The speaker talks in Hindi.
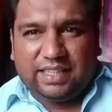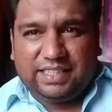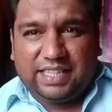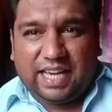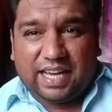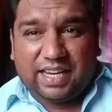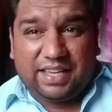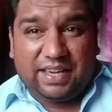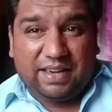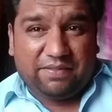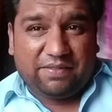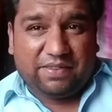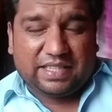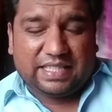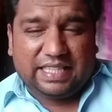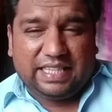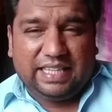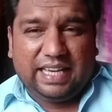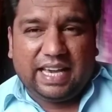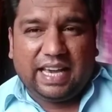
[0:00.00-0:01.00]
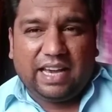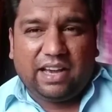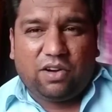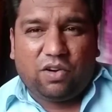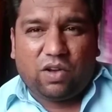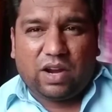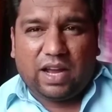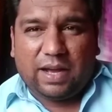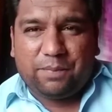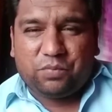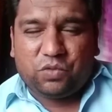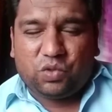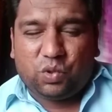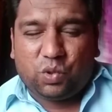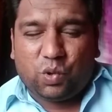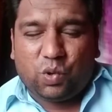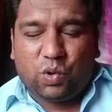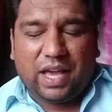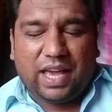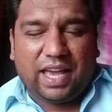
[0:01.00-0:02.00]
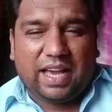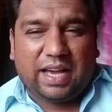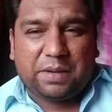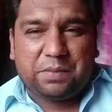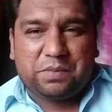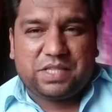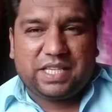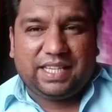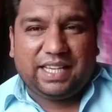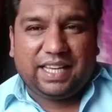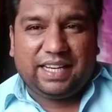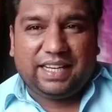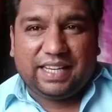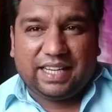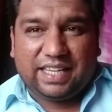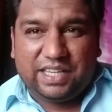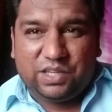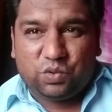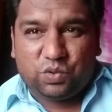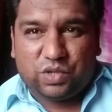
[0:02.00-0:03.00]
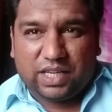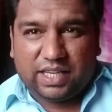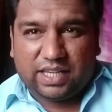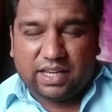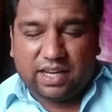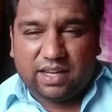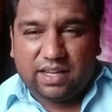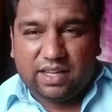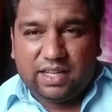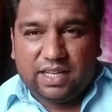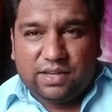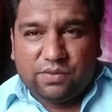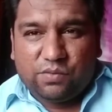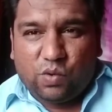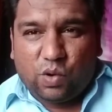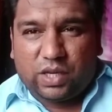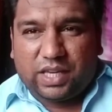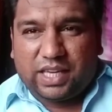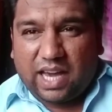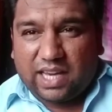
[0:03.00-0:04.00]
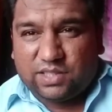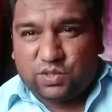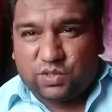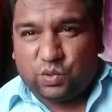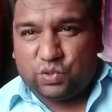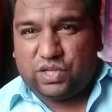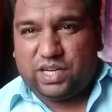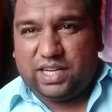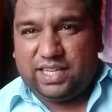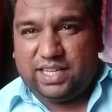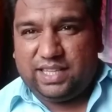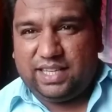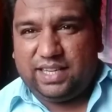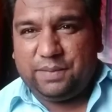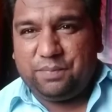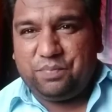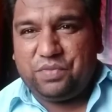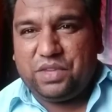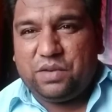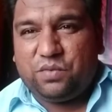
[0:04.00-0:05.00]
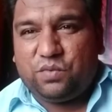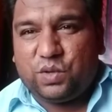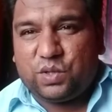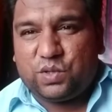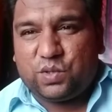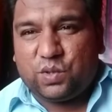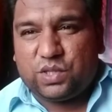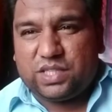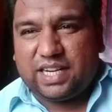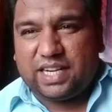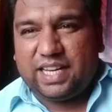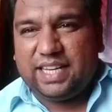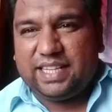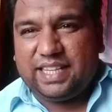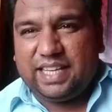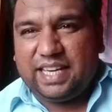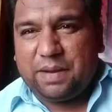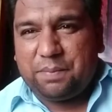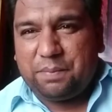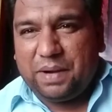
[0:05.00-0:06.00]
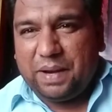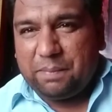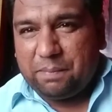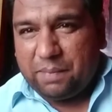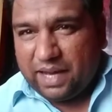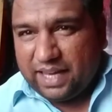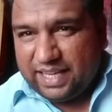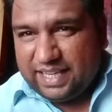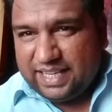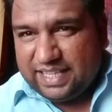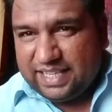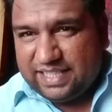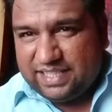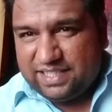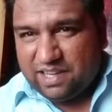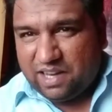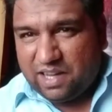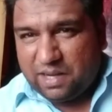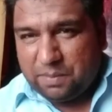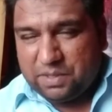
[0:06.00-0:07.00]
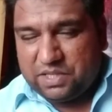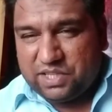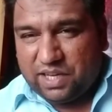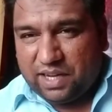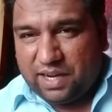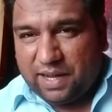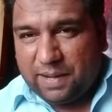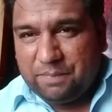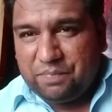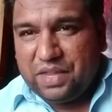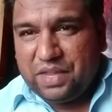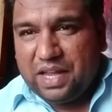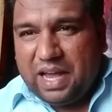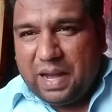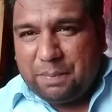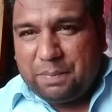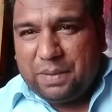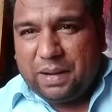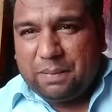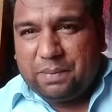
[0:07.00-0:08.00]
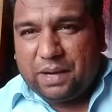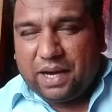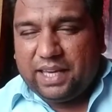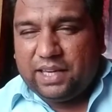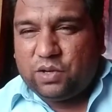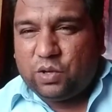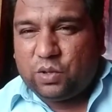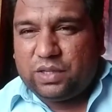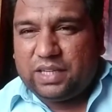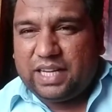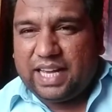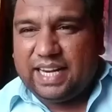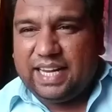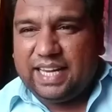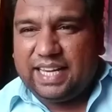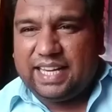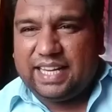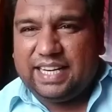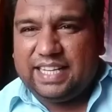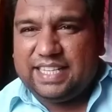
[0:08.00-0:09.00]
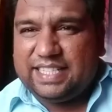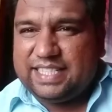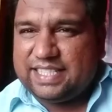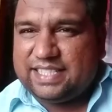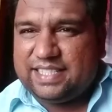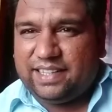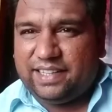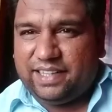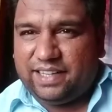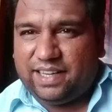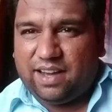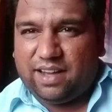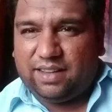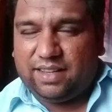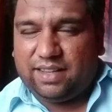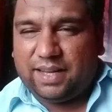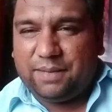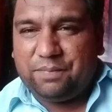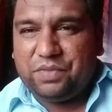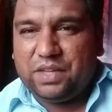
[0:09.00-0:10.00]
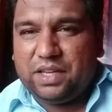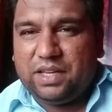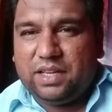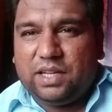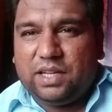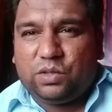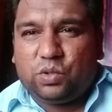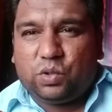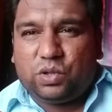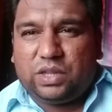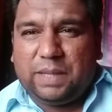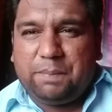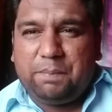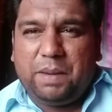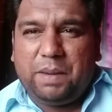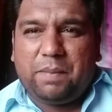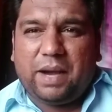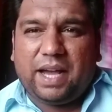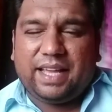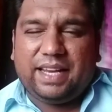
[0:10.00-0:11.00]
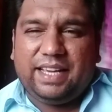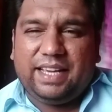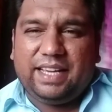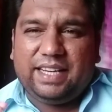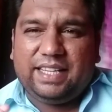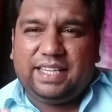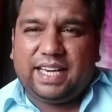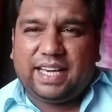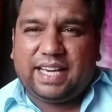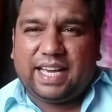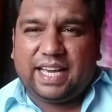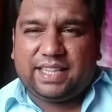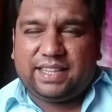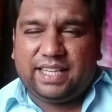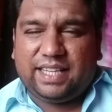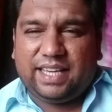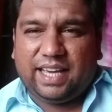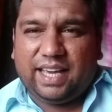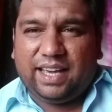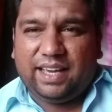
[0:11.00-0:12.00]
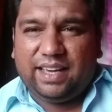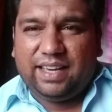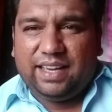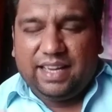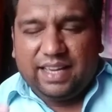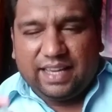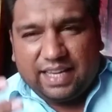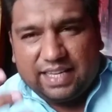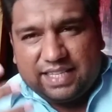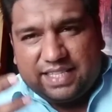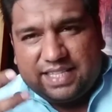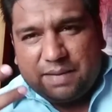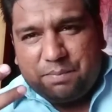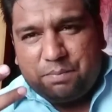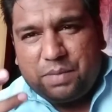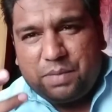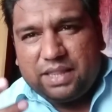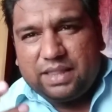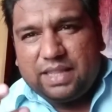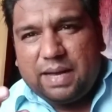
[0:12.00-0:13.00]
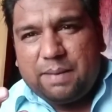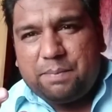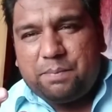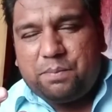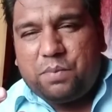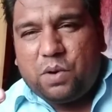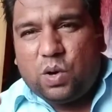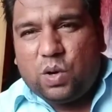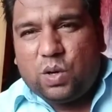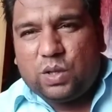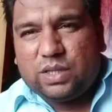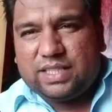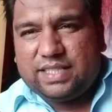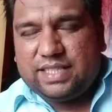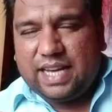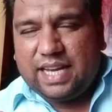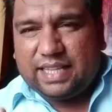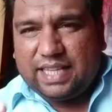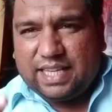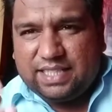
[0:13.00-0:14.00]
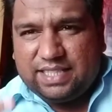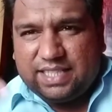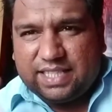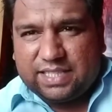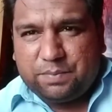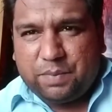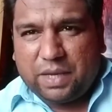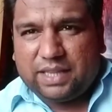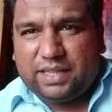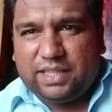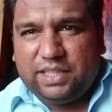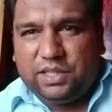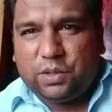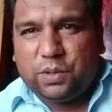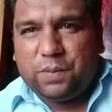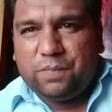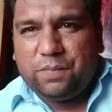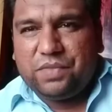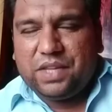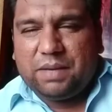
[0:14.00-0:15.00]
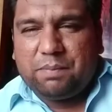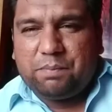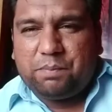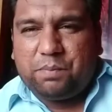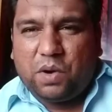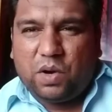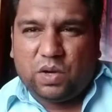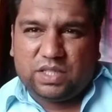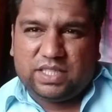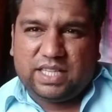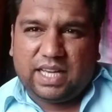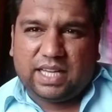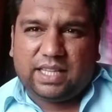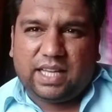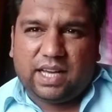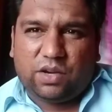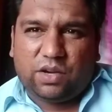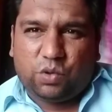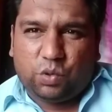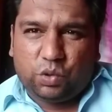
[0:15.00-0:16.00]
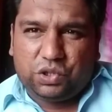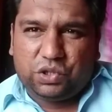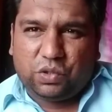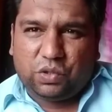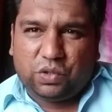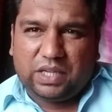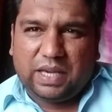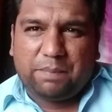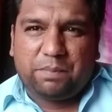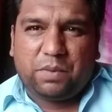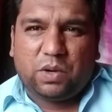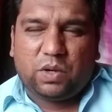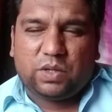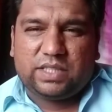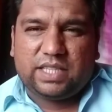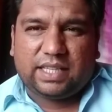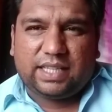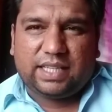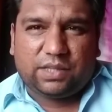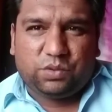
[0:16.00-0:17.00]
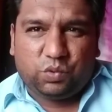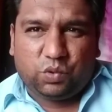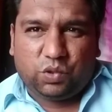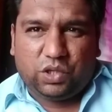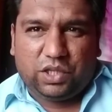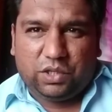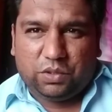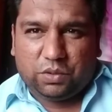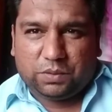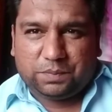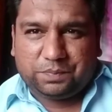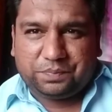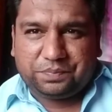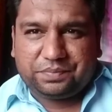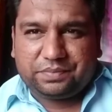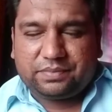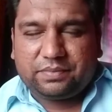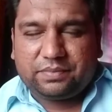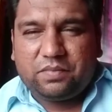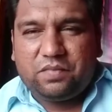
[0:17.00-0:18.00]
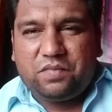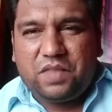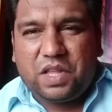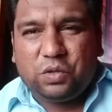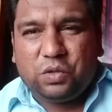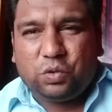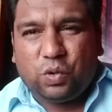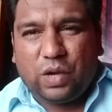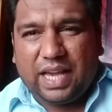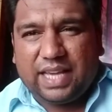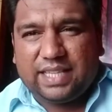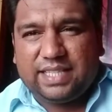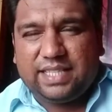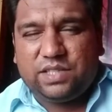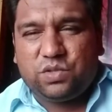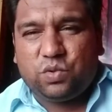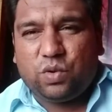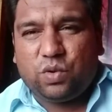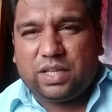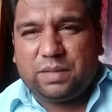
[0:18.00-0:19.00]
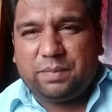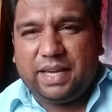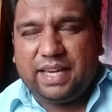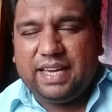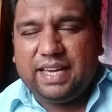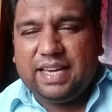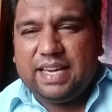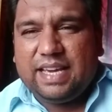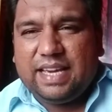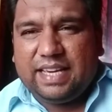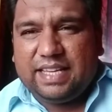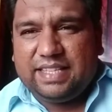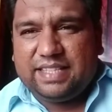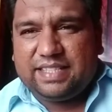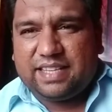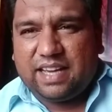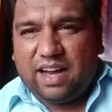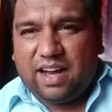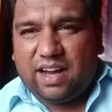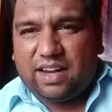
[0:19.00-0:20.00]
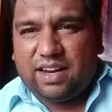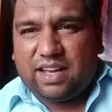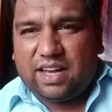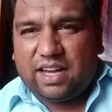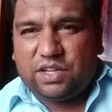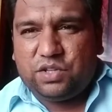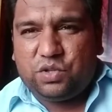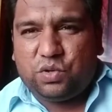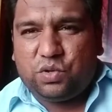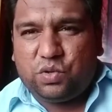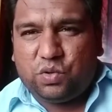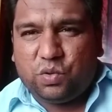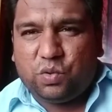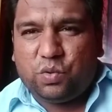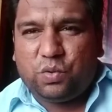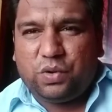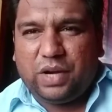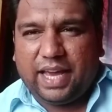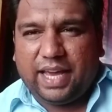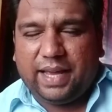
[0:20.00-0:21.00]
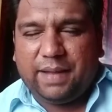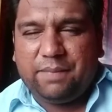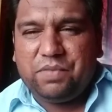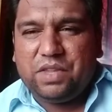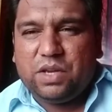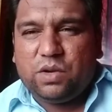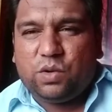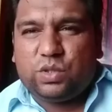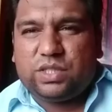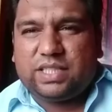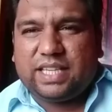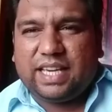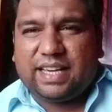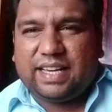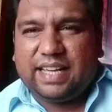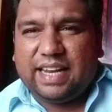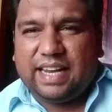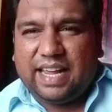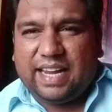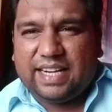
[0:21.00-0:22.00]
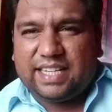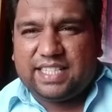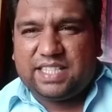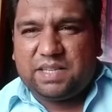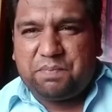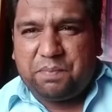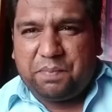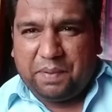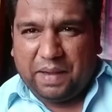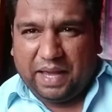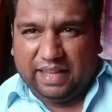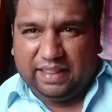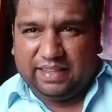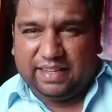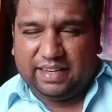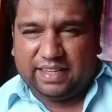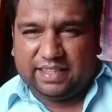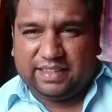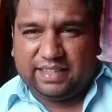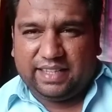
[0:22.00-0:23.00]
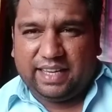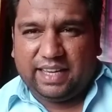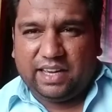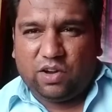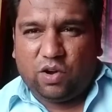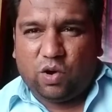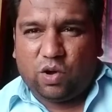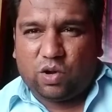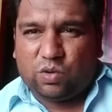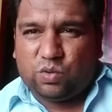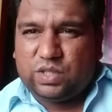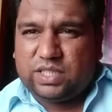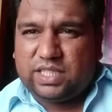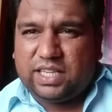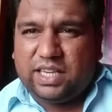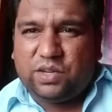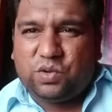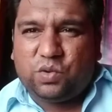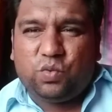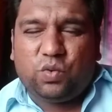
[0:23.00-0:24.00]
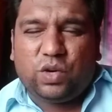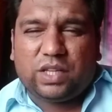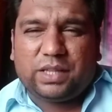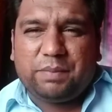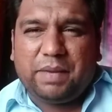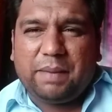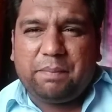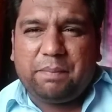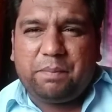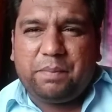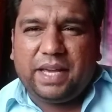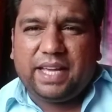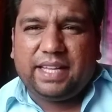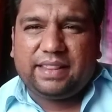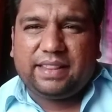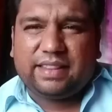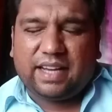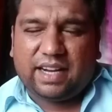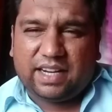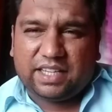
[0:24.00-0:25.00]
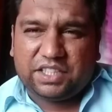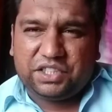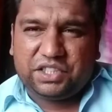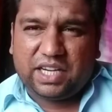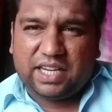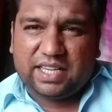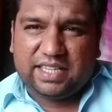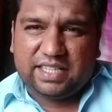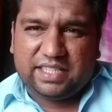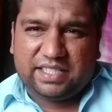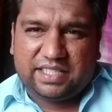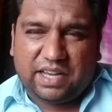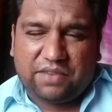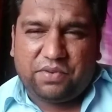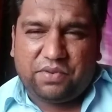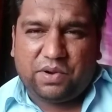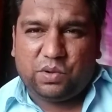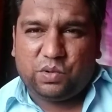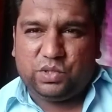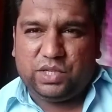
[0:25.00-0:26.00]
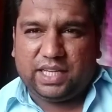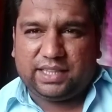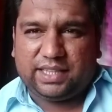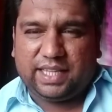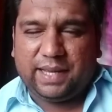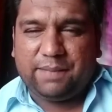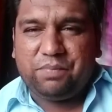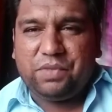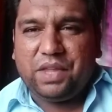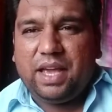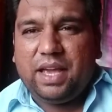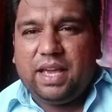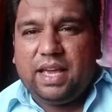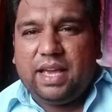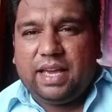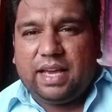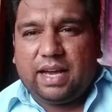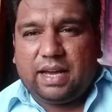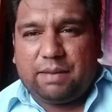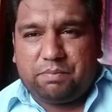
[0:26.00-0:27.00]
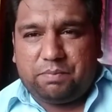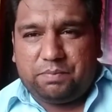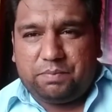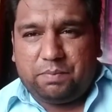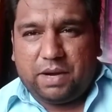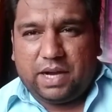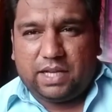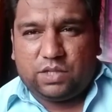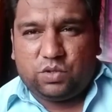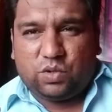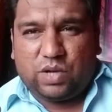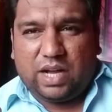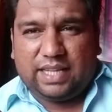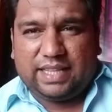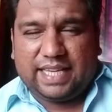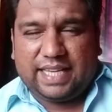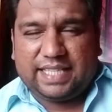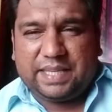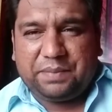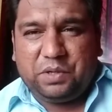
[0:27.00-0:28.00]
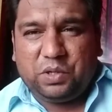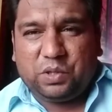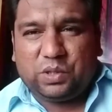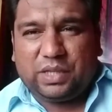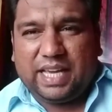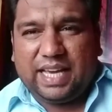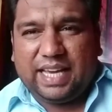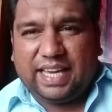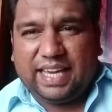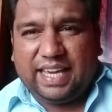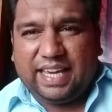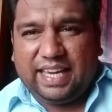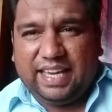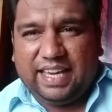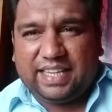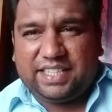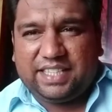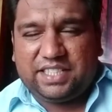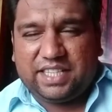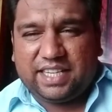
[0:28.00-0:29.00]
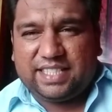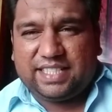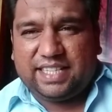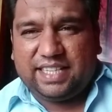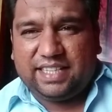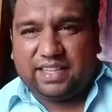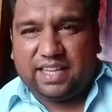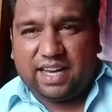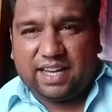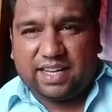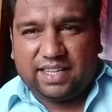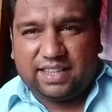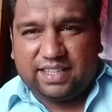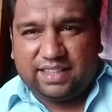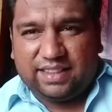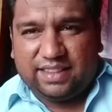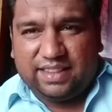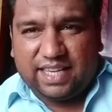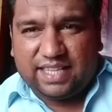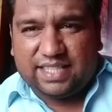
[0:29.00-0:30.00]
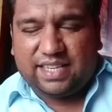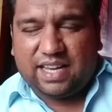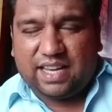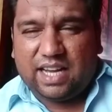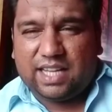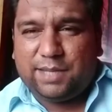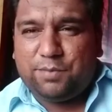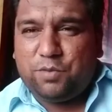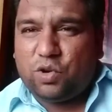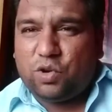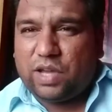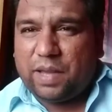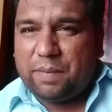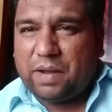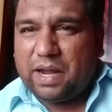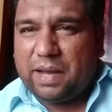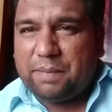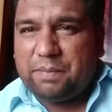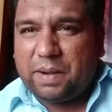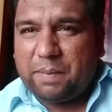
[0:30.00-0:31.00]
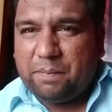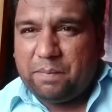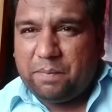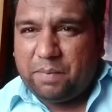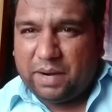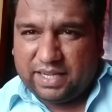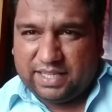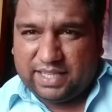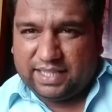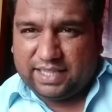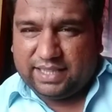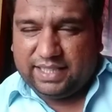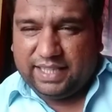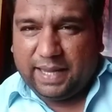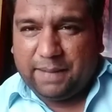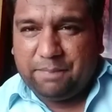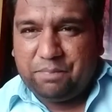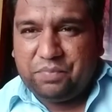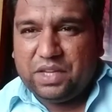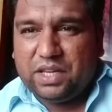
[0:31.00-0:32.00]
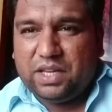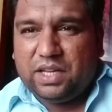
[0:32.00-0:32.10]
या ये वज़नी है और हम दो हैं हमसे ये नहीं उठेगा वो क्या सोच रहे थे वो सोच रहे थे अपने भाई की जान बचाना अपने भाई को टहने के नीचे से निकालना तो तिब्बी माहरीन ये कहते हैं कि जब बंदा बहुत ज़्यादा जज्बाती हो बहुत ज़्यादा खुश हो या बहुत ज़्यादा दुखी हो तो ऐसी सूरत में इंसान का जो खून है उसके ग्लैंड्स फैलने लगते हैं और उसकी कुत में बेतहाशा इजाफा हो जाता है बाज़ अवत ऐसे भी होता है कि एक शख्स की ताकत दस आदमियों के बराबर बढ़ जाती है